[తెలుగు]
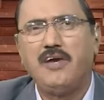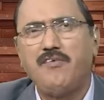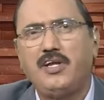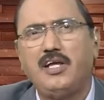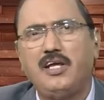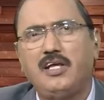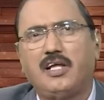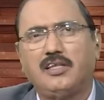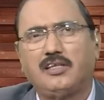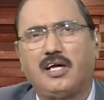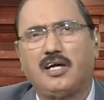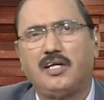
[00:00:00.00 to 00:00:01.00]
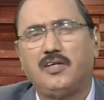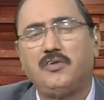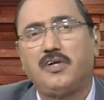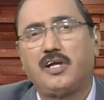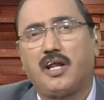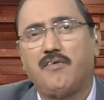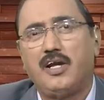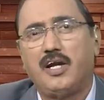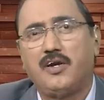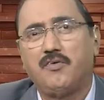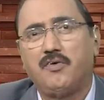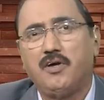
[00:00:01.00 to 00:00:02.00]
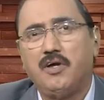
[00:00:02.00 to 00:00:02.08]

ఏమిటి ఇదంతా ఎందుకు ఇట్లా వెళ్ళాడు